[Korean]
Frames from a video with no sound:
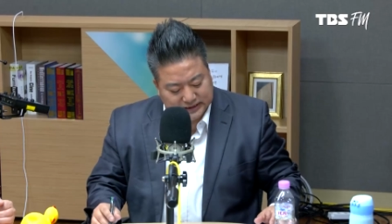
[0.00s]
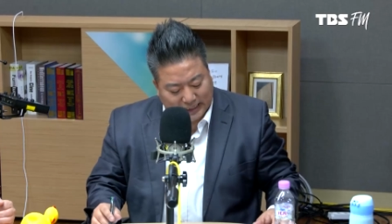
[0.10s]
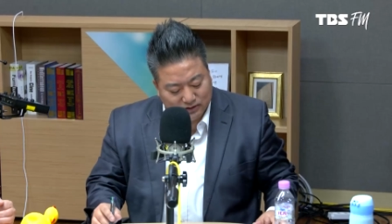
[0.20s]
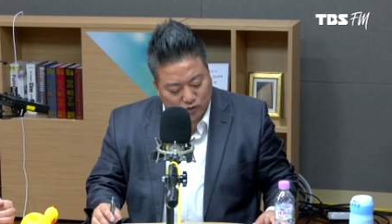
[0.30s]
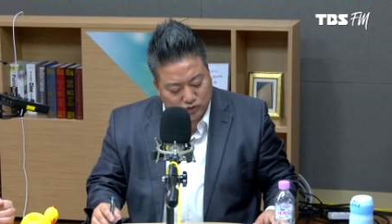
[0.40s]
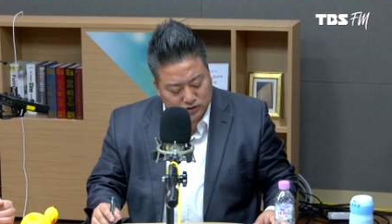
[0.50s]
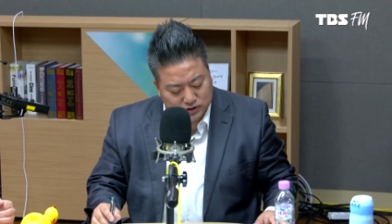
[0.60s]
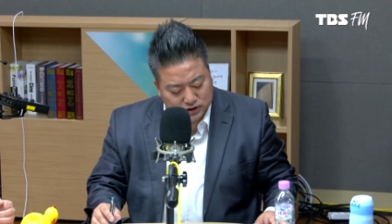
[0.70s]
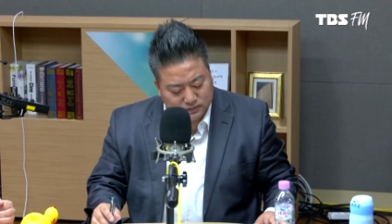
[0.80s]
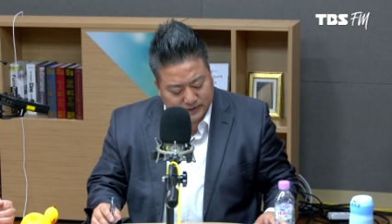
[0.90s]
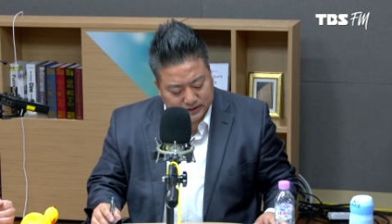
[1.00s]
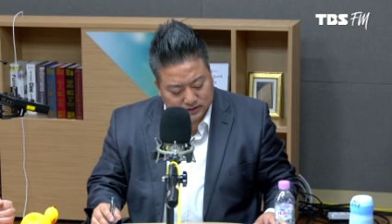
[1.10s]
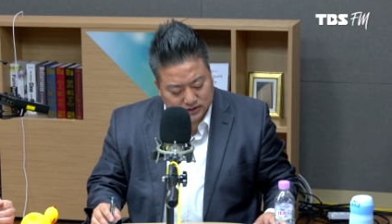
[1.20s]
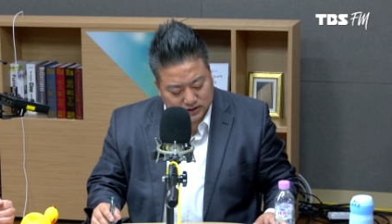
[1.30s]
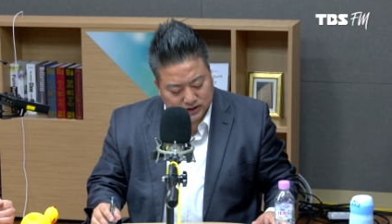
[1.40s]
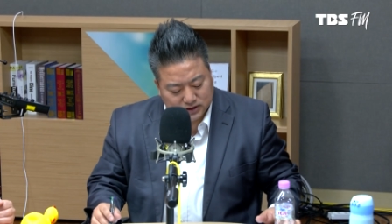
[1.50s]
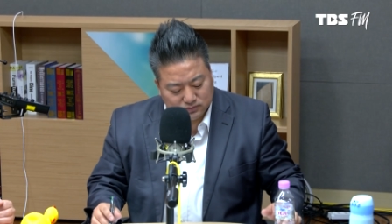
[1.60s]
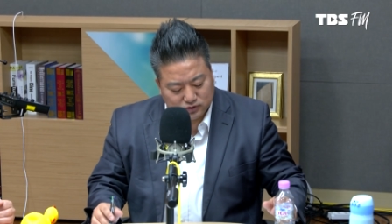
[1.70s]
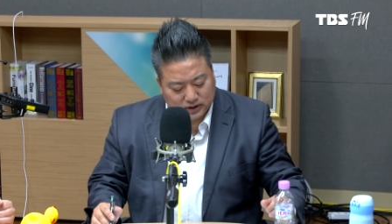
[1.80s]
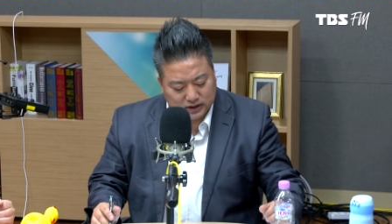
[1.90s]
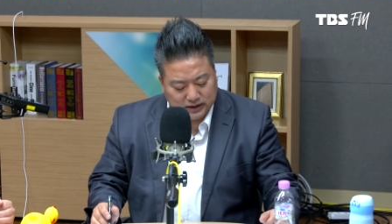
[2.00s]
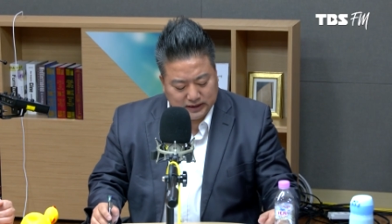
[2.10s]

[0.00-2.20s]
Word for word: 장고를 거듭한 끝에 정부가